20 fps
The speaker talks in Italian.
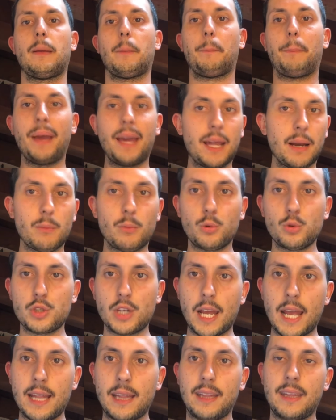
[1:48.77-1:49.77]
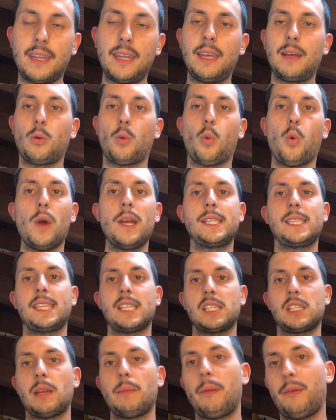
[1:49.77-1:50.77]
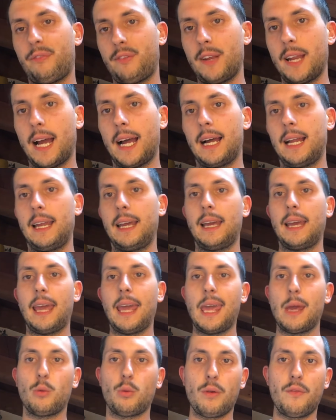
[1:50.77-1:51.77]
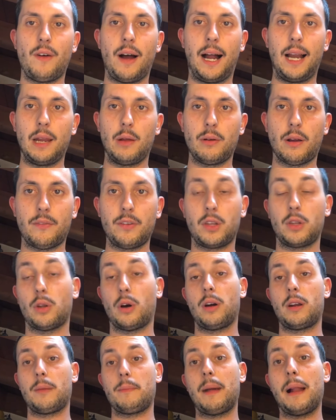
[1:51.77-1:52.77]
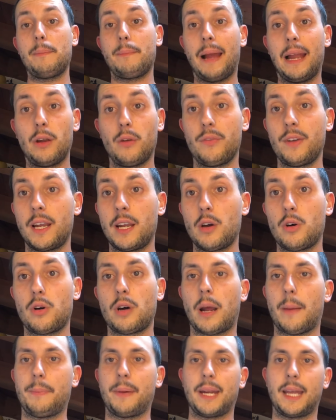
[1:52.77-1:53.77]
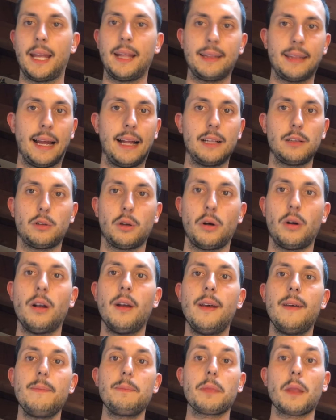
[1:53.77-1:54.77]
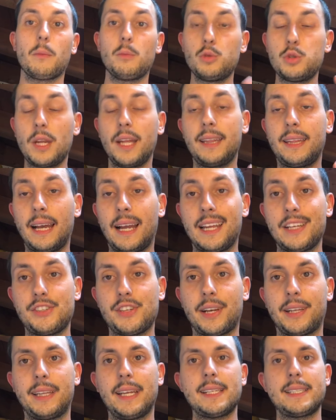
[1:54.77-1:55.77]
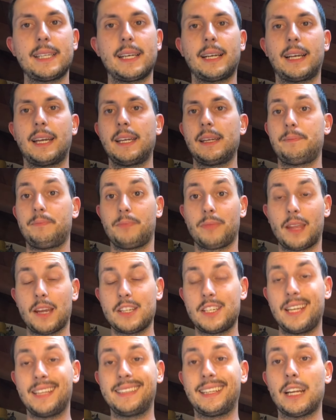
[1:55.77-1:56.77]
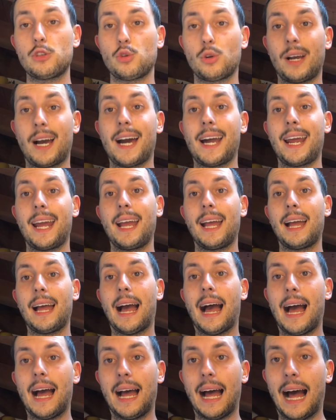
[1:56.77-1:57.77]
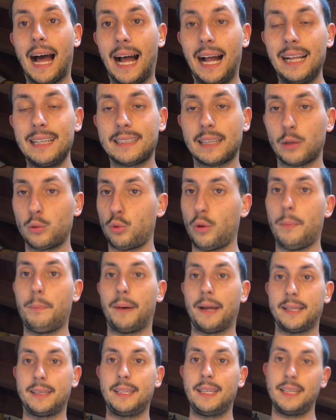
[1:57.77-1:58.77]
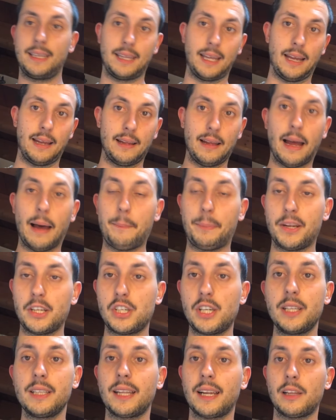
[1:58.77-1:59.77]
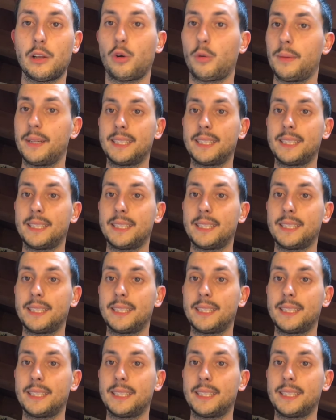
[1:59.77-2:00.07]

Per Musetti questa semifinale equivale a una vittoria, ma il bello viene ora perché intanto Musetti ha la certezza che si andrà a giocare altre due partite, a prescindere da come